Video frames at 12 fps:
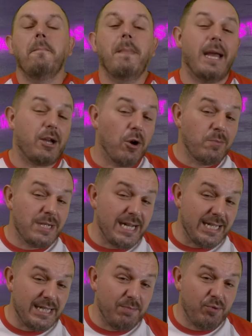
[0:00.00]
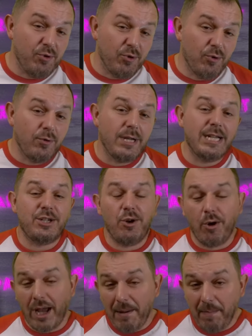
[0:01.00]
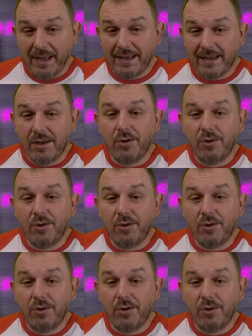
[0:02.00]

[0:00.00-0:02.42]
Mais comme je l'ai dit plus haut, et je le répète,